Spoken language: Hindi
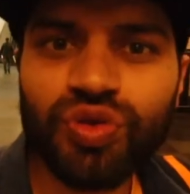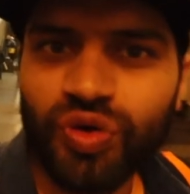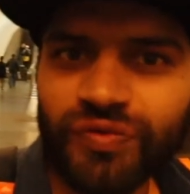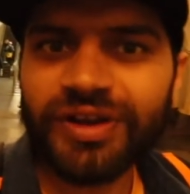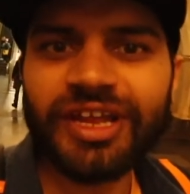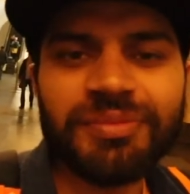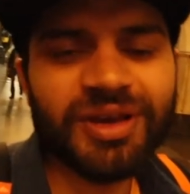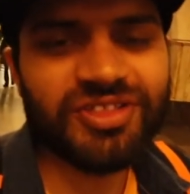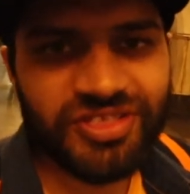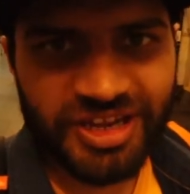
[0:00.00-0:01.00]
तो सोवियत टाइम
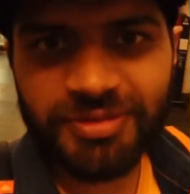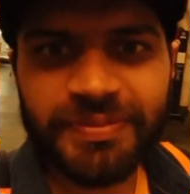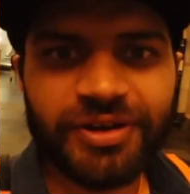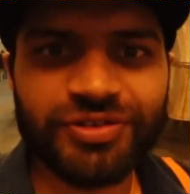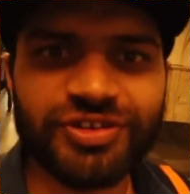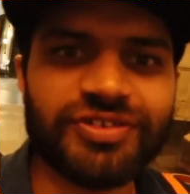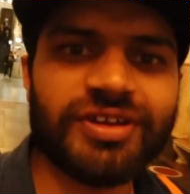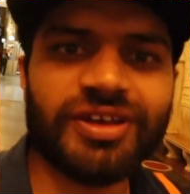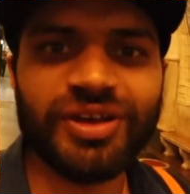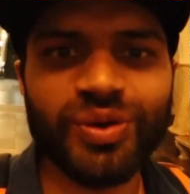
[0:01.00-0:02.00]
के जितने भी मेट्रो
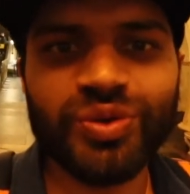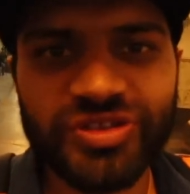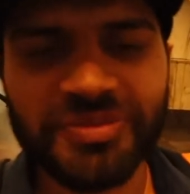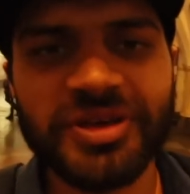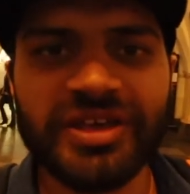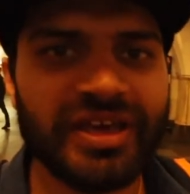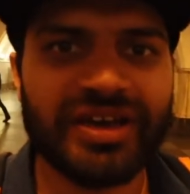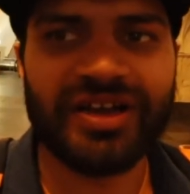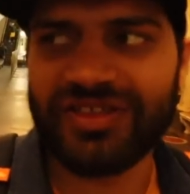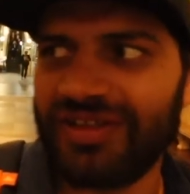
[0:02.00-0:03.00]
स्टेशन हैं उन सब की यही
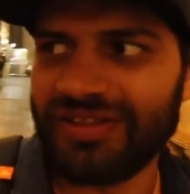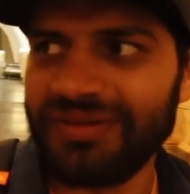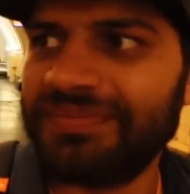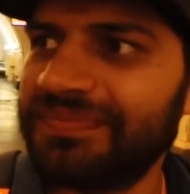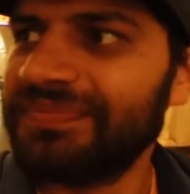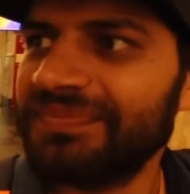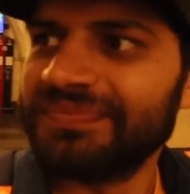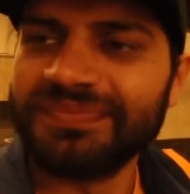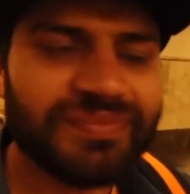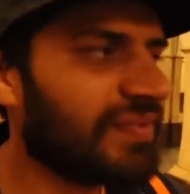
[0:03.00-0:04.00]
खासियत
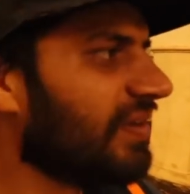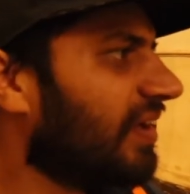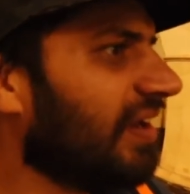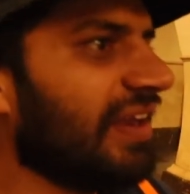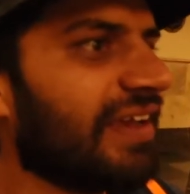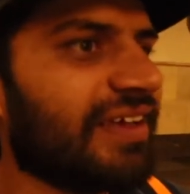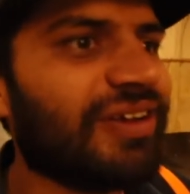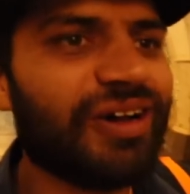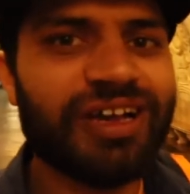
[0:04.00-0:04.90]
है लेकिन